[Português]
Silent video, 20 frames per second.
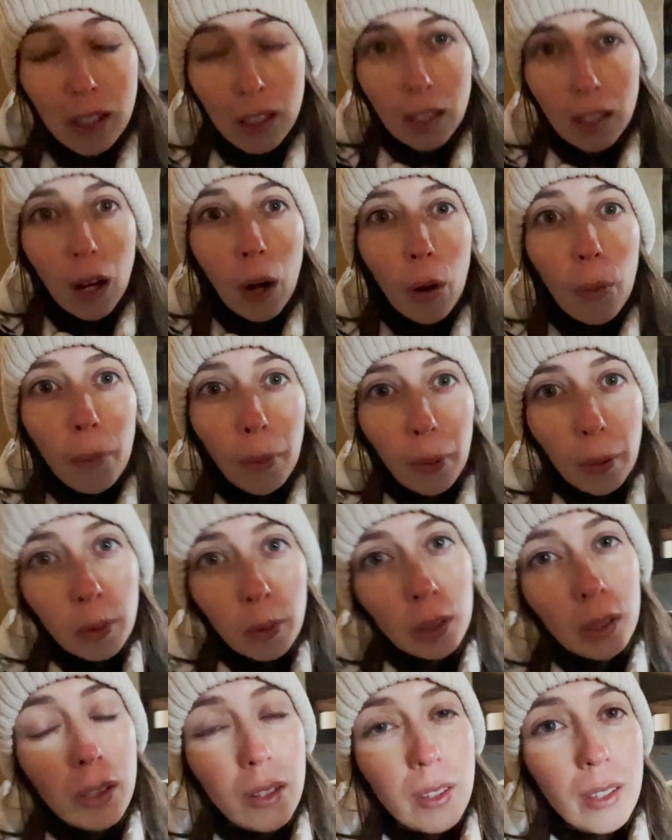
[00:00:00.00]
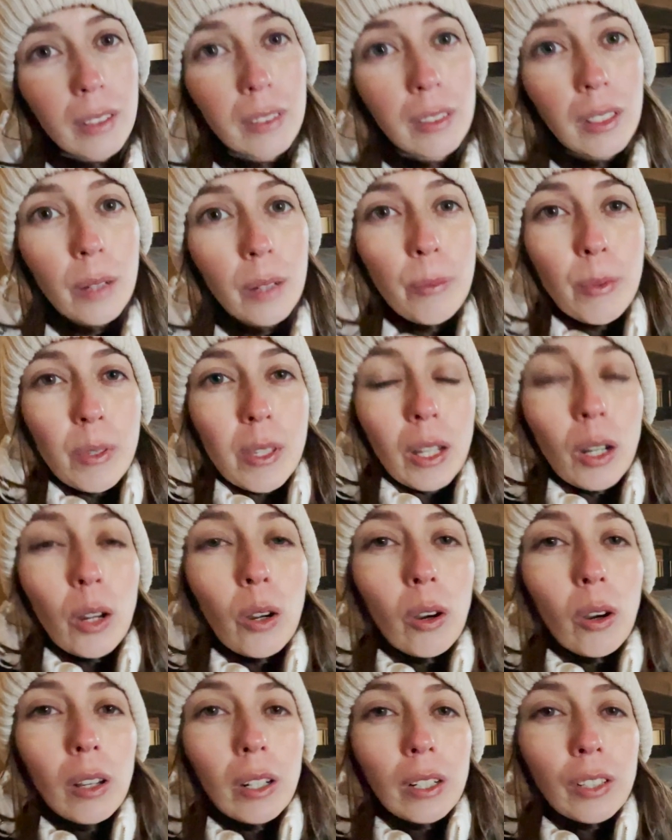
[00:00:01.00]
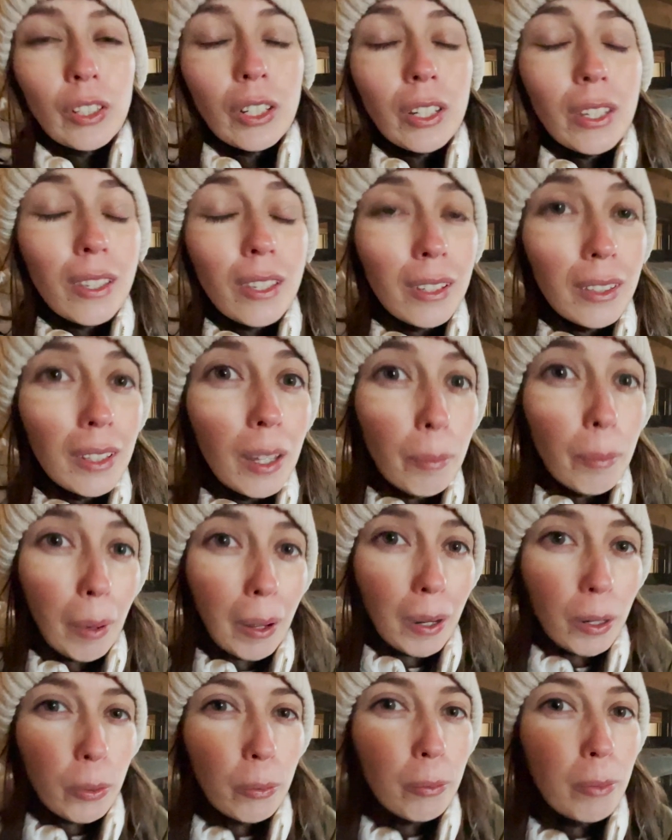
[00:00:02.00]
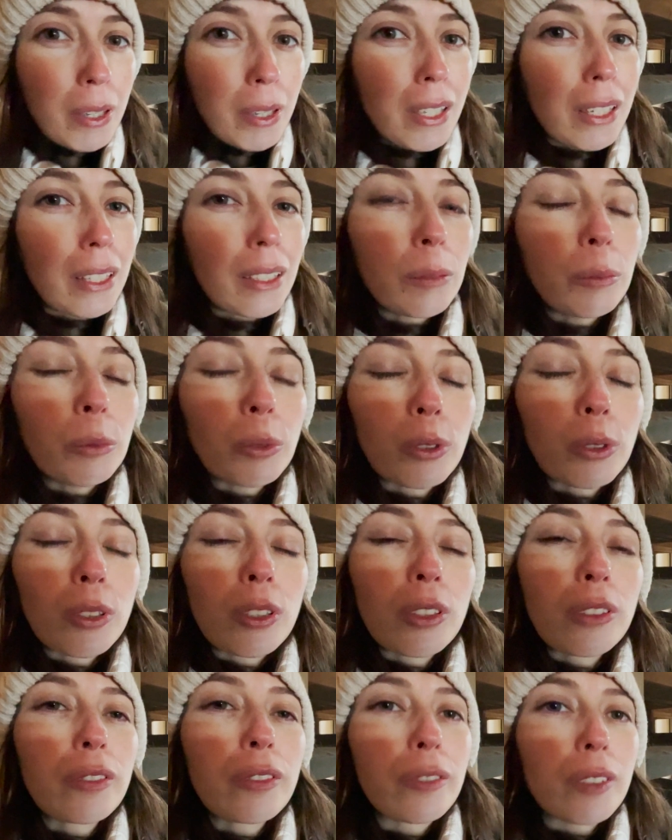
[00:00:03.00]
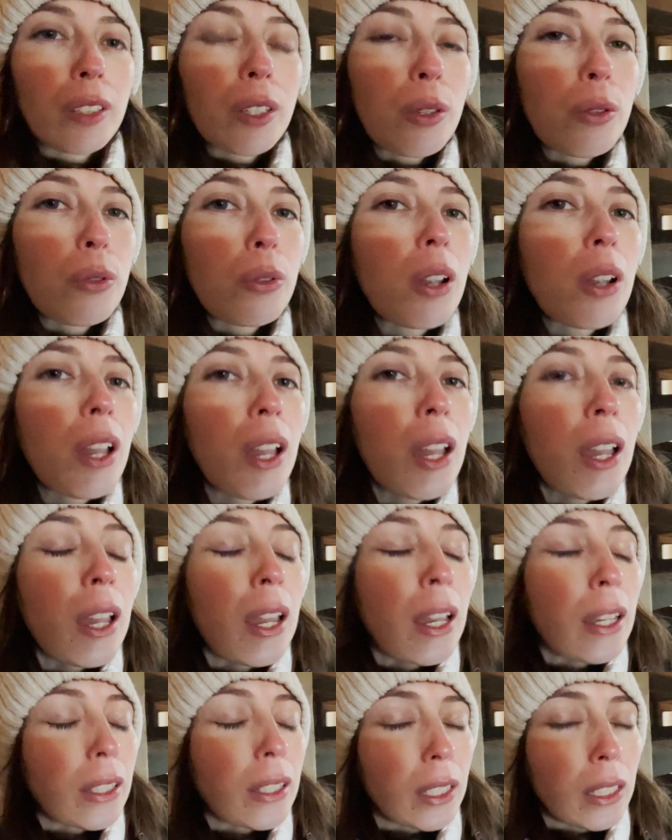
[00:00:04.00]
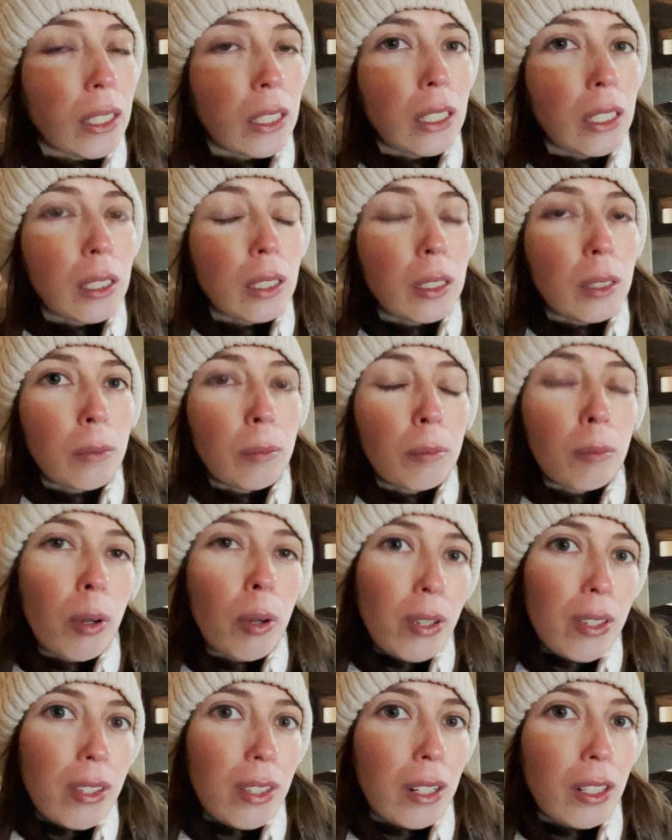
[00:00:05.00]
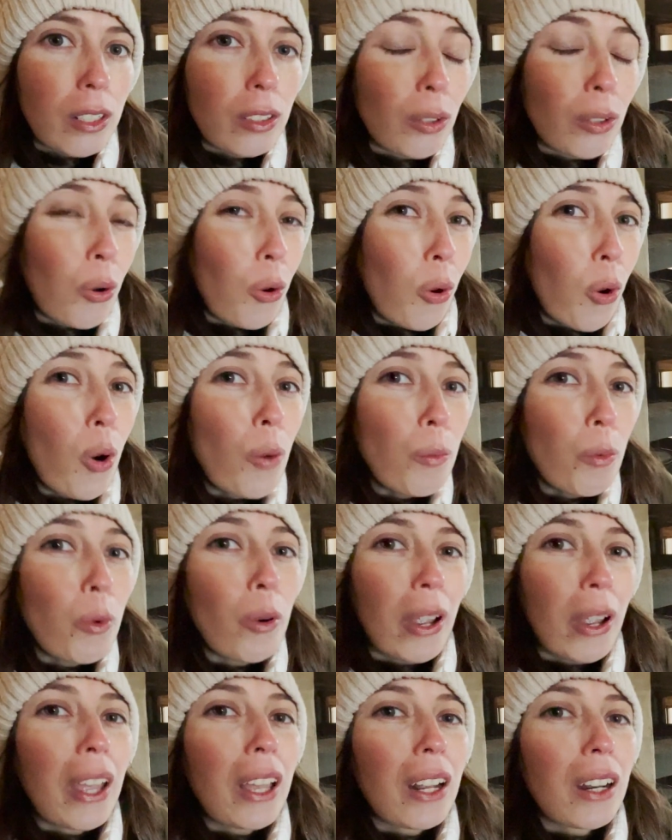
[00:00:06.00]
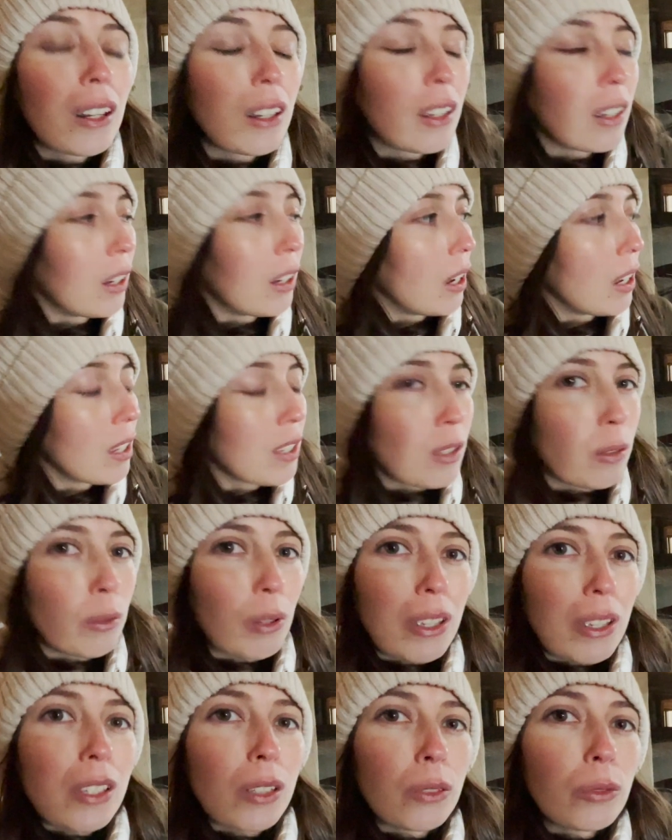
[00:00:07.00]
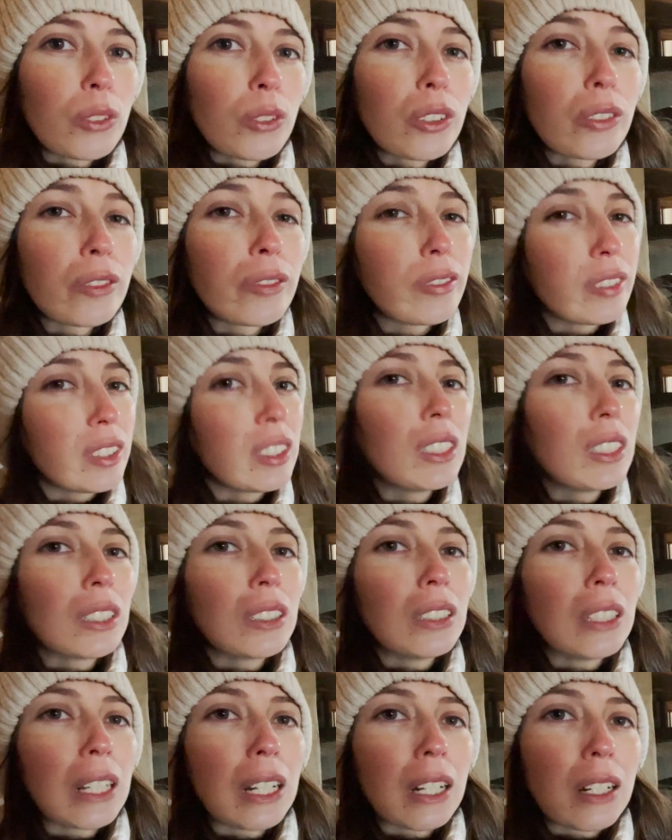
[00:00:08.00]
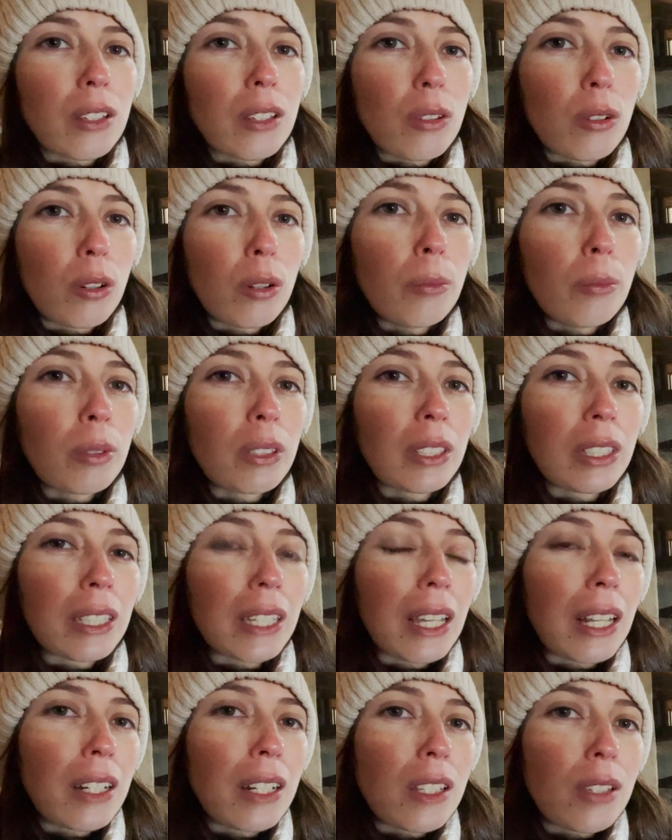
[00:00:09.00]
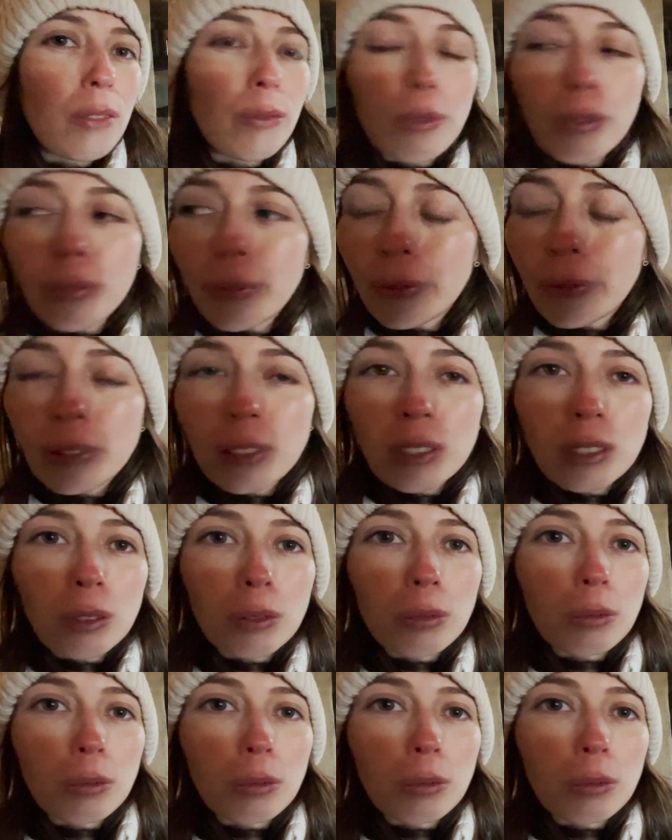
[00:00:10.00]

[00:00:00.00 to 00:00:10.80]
galpão que nós entramos agora, a gente se depara com uma cena muito difícil que mostra como era a situação de vida deles, como que eles viviam,